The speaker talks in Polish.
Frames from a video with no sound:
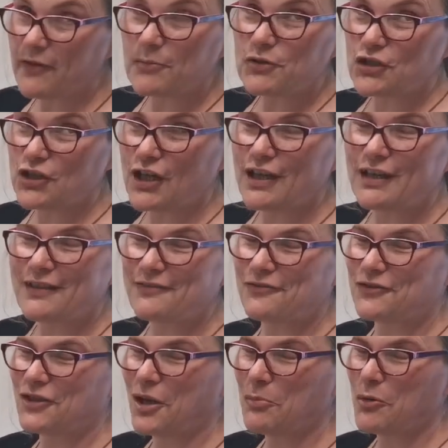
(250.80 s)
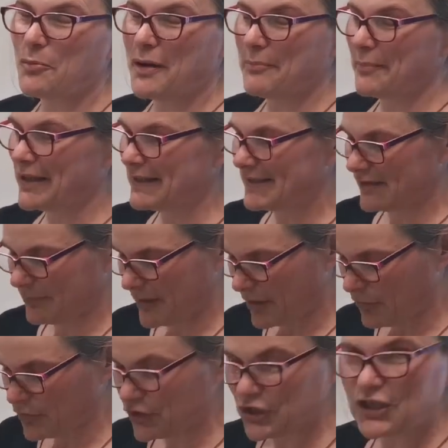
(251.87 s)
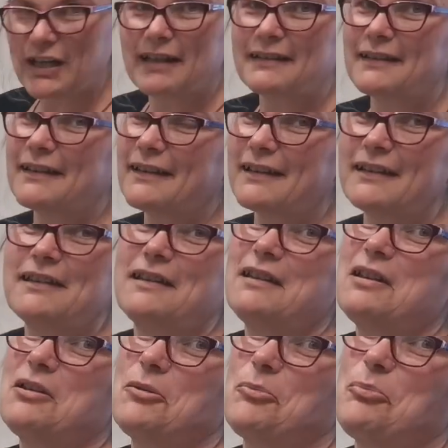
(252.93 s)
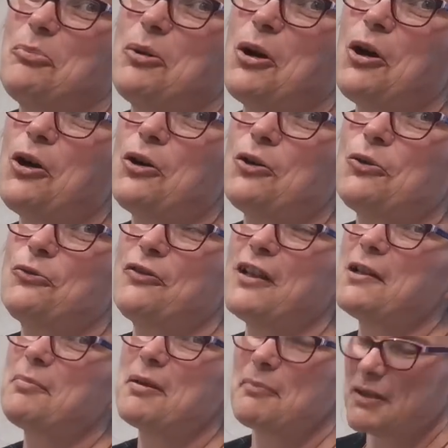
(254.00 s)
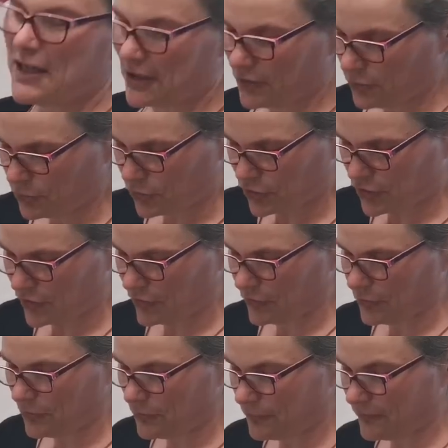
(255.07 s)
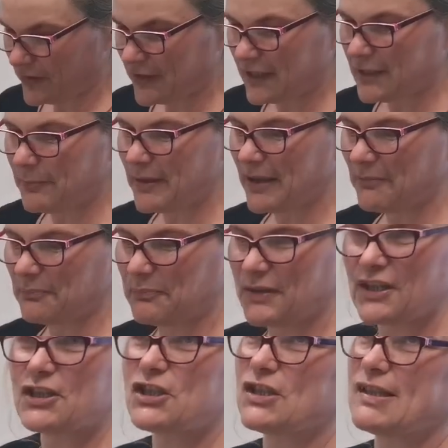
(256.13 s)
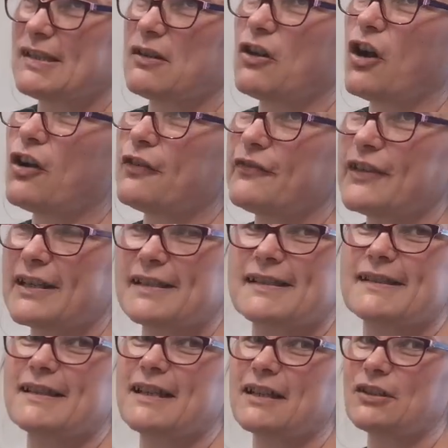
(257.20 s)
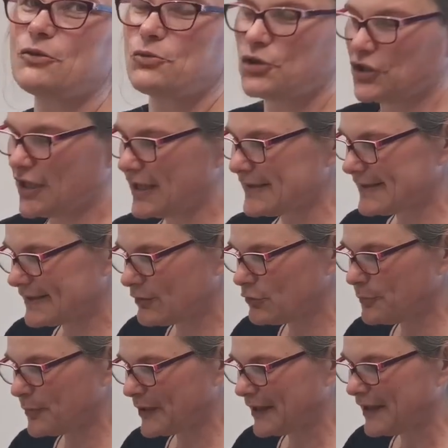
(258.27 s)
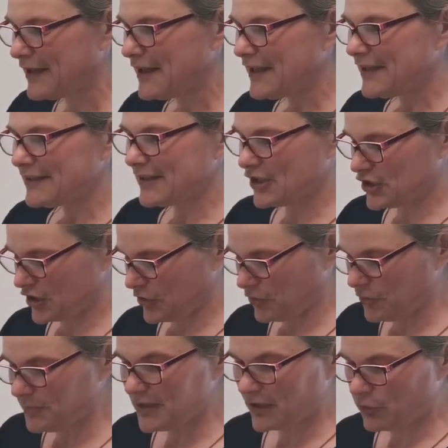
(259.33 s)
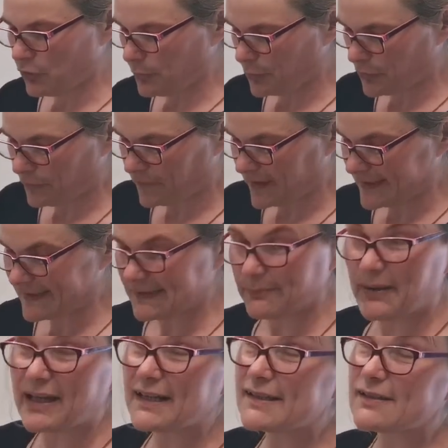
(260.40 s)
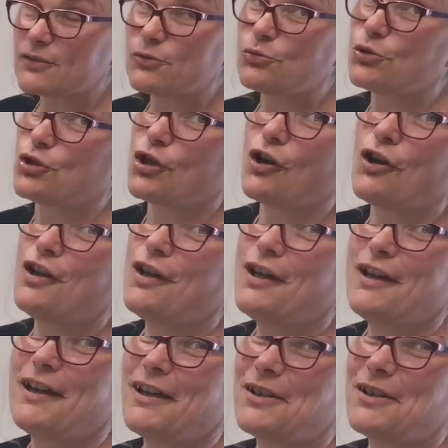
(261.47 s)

powiem, że w domu mam bardzo mało szklanek, bo uwielbiam garnuszki, uwielbiam pić cokolwiek z garnuszka, z kubka, także u mnie kubków jest bardzo dużo,